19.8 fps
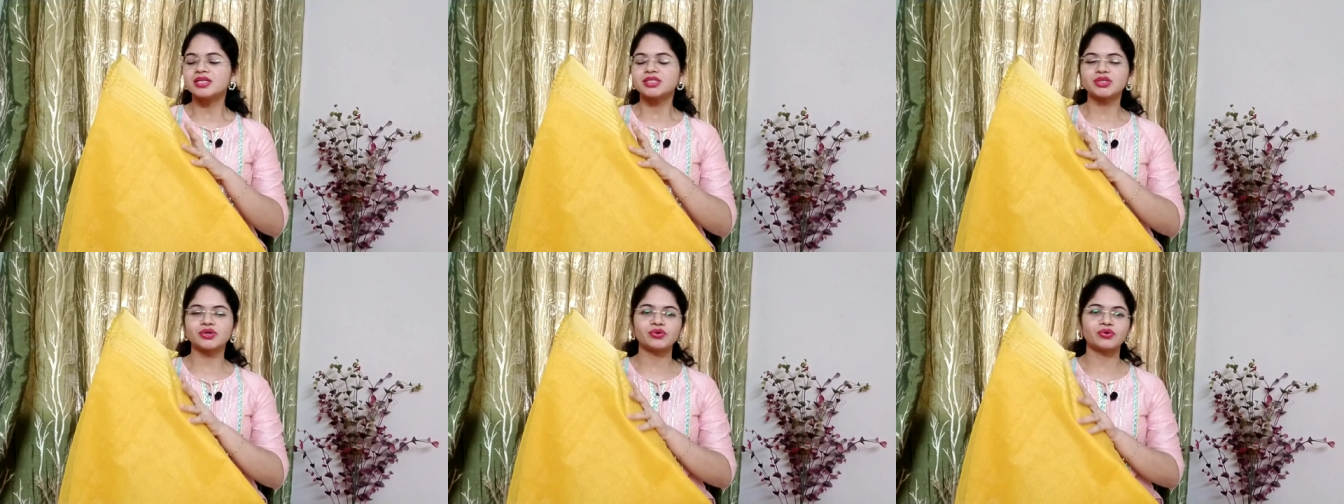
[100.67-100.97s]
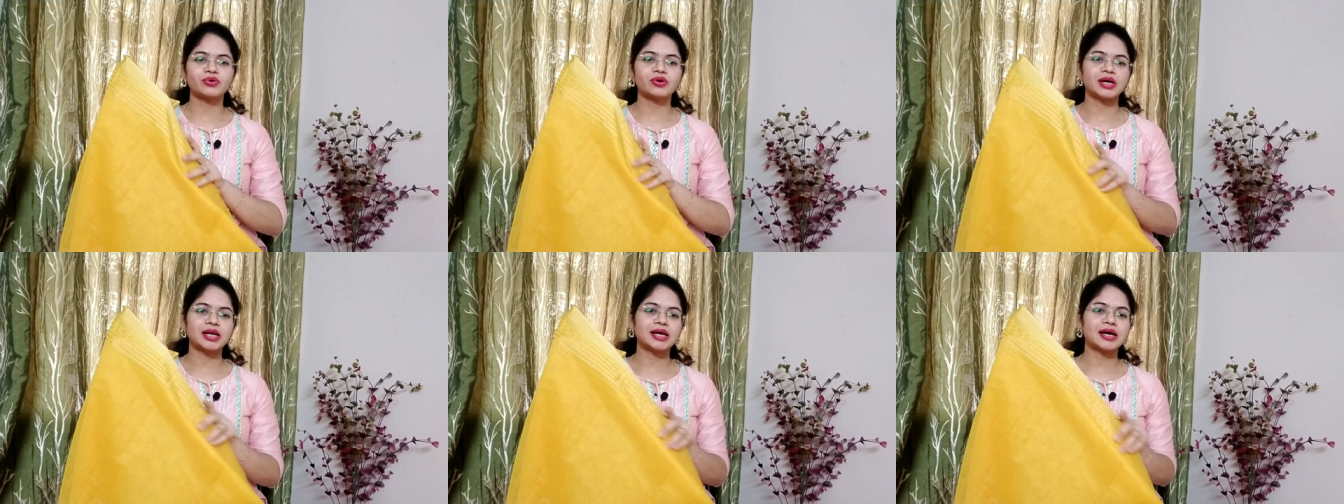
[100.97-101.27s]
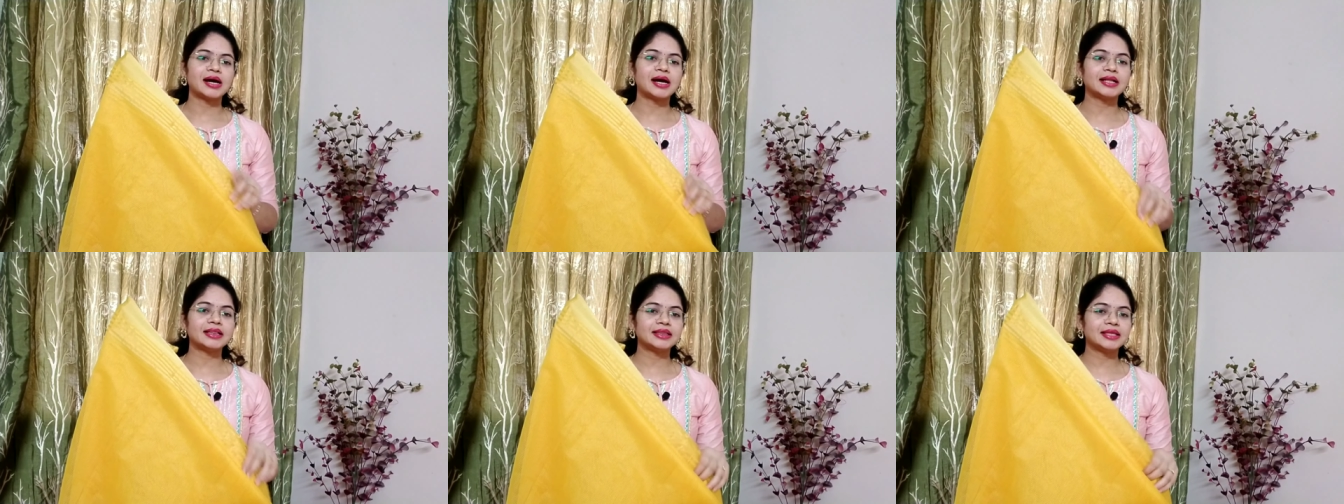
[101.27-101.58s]
సో అలా
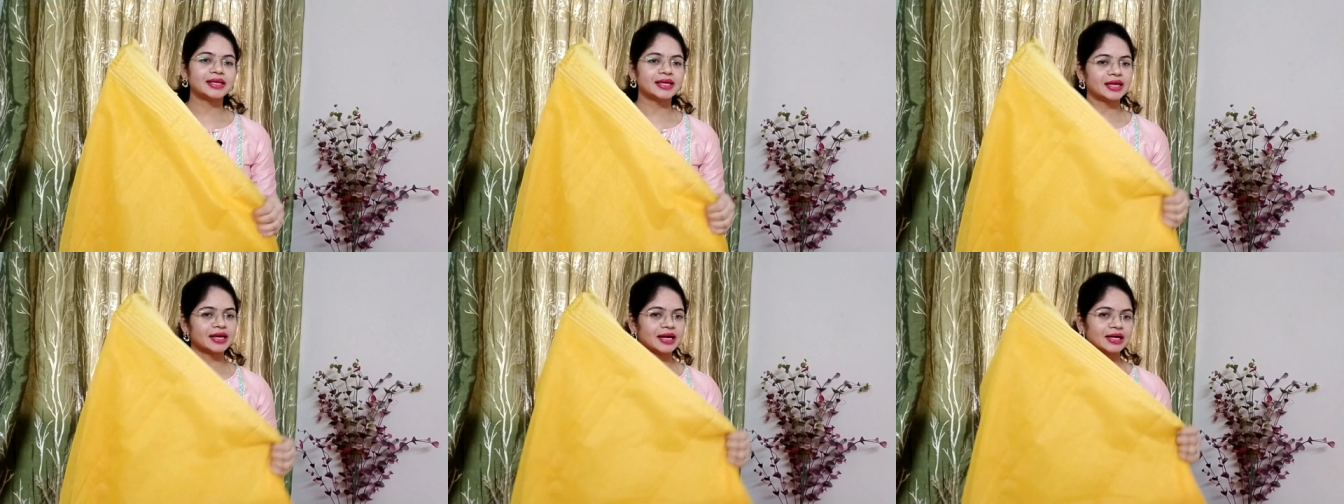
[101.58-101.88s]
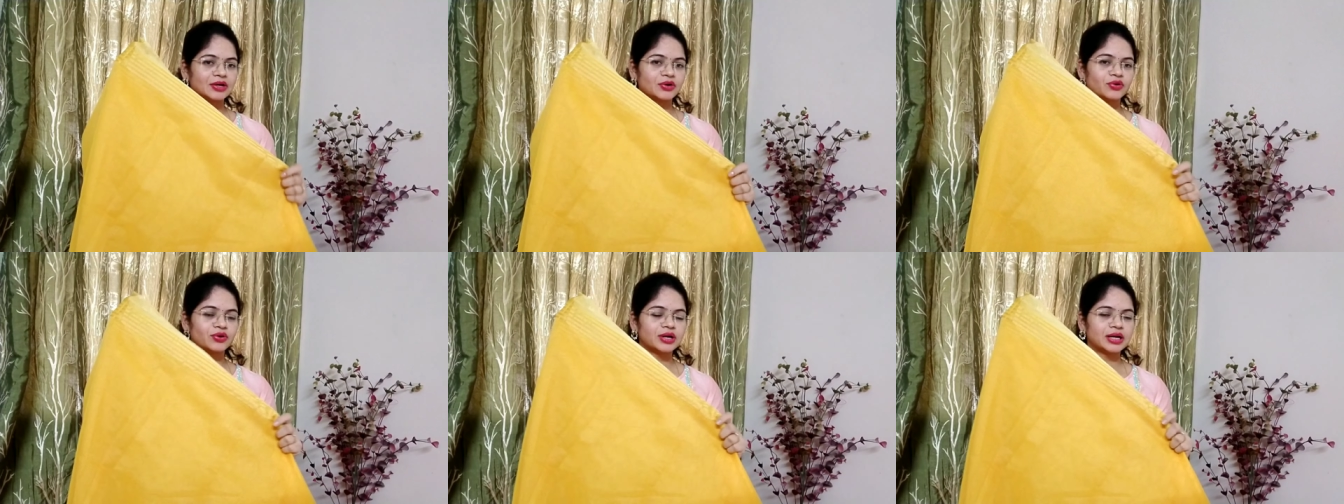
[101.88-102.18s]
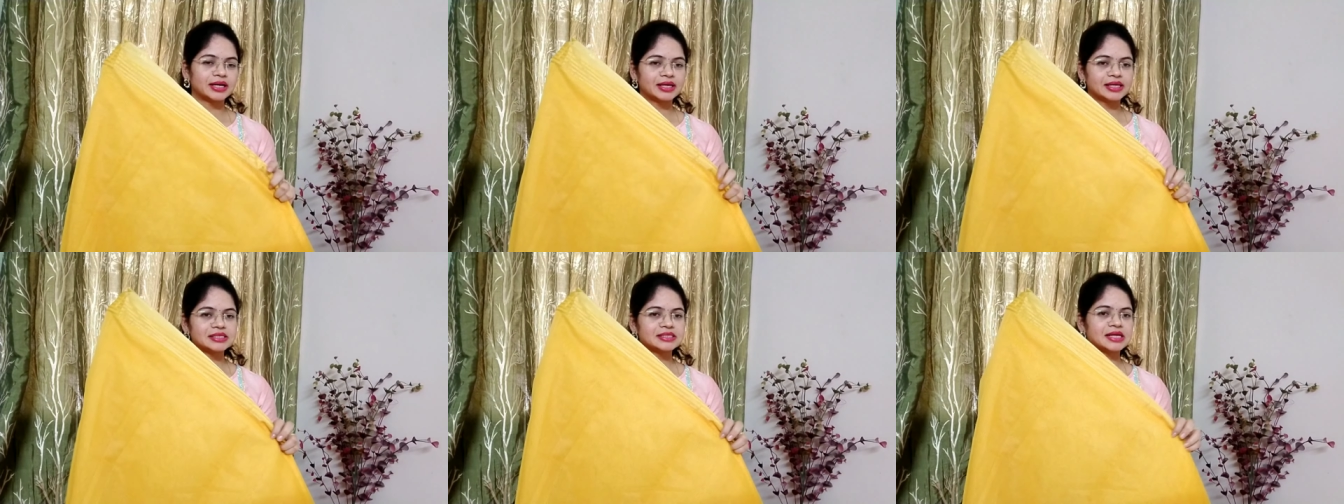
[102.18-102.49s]
హల్దీకి
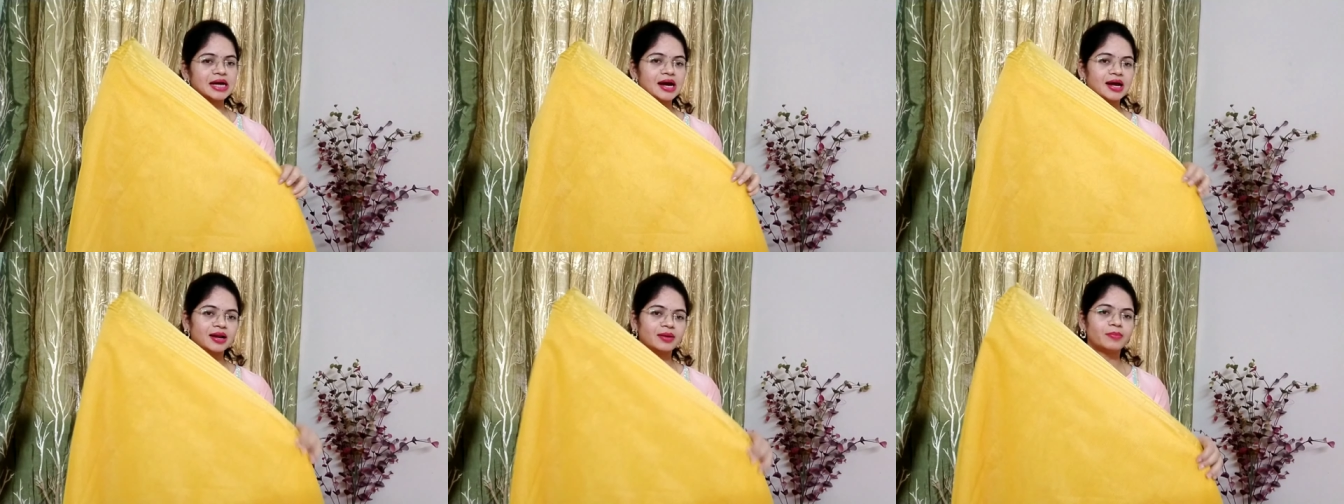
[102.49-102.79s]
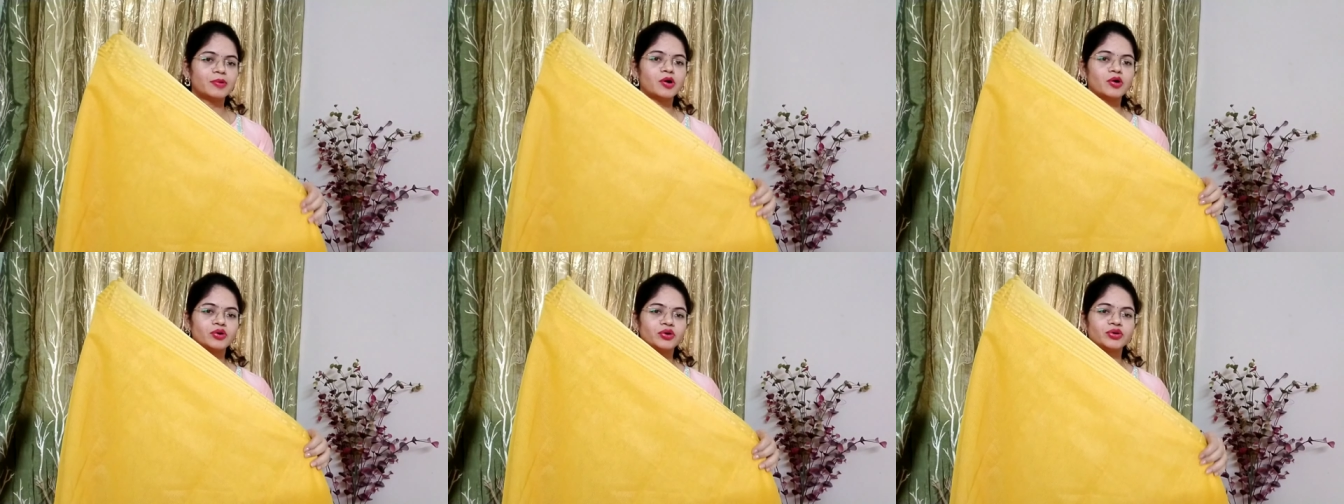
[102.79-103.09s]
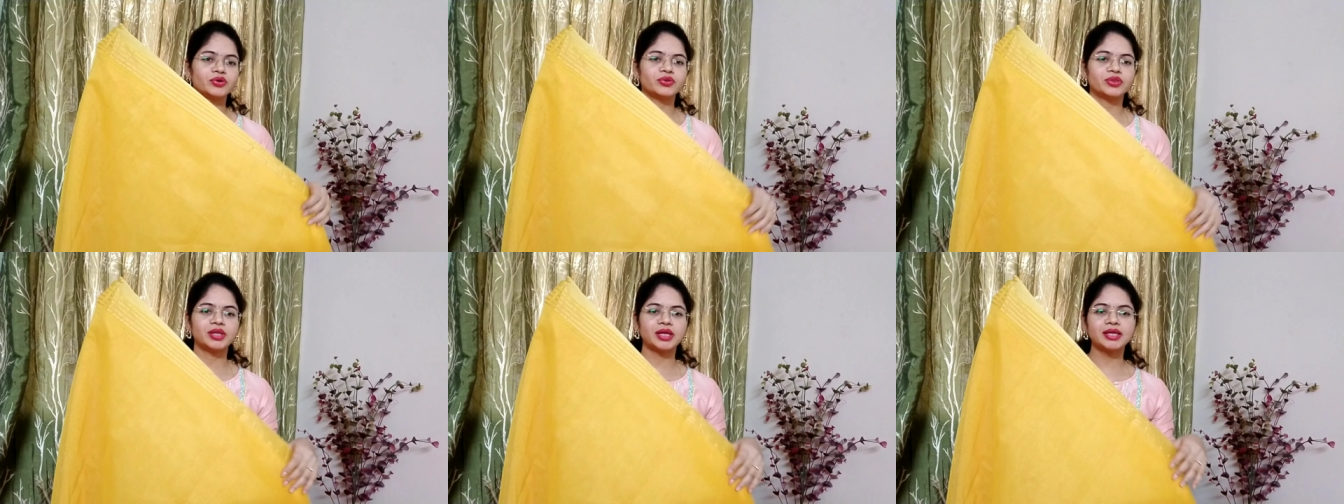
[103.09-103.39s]
కట్టుకోవడానికి చాలా
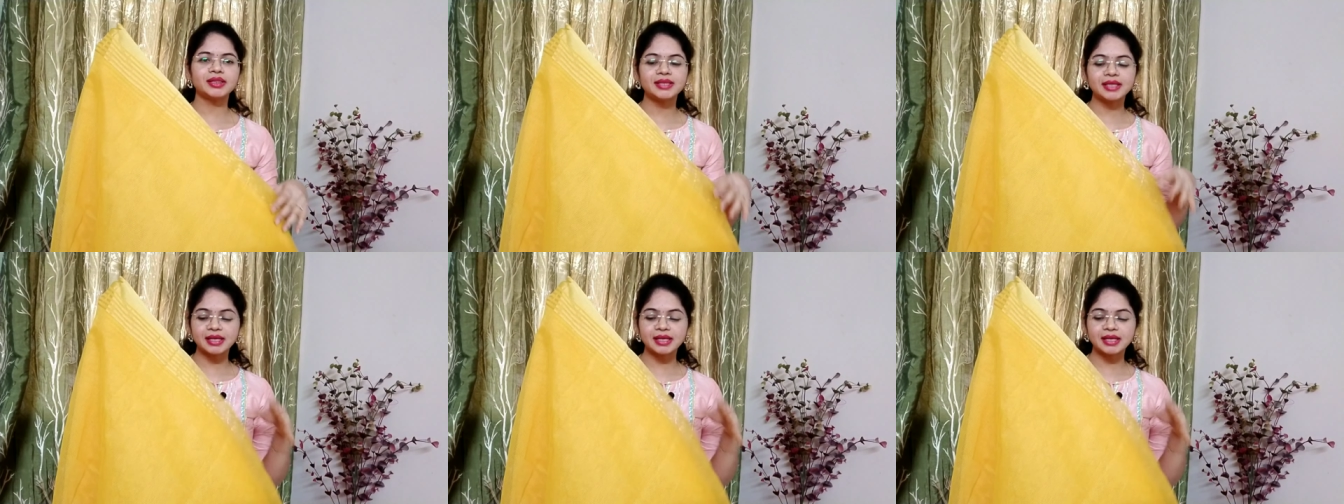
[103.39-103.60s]
బాగుంటుంది